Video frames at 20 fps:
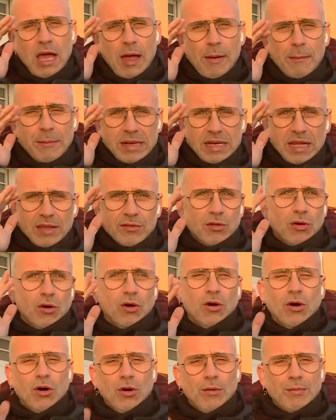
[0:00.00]
eh,
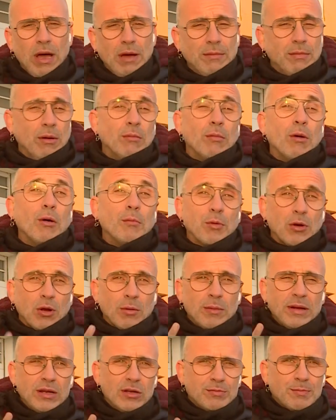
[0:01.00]
mirando, o por
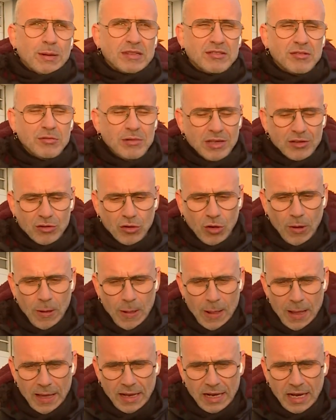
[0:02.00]
lo menos percibiendo
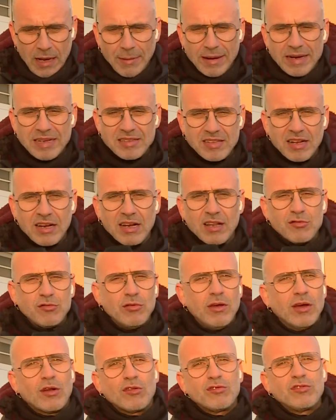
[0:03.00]
el amanecer en la
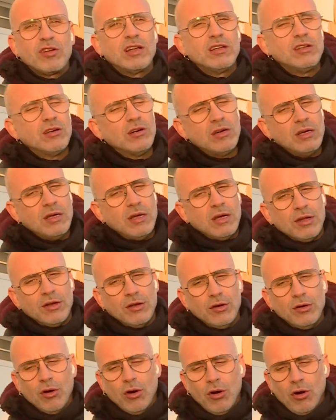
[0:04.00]
ciudad de Rosario,
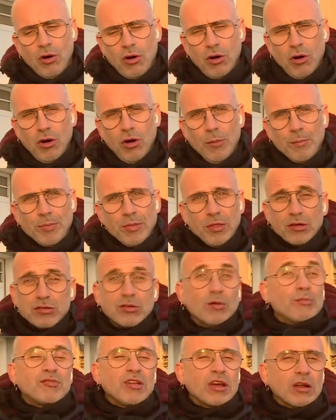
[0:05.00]
no,
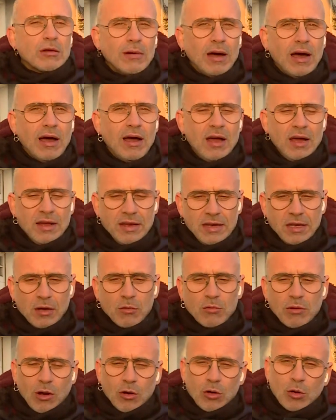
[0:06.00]
se observa
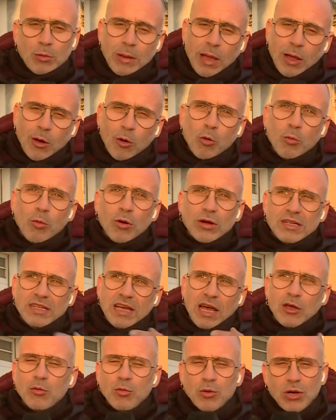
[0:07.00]
ninguna columna de humo,
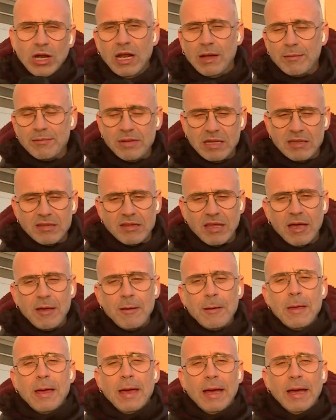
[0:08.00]
ni hay humo en el ambiente,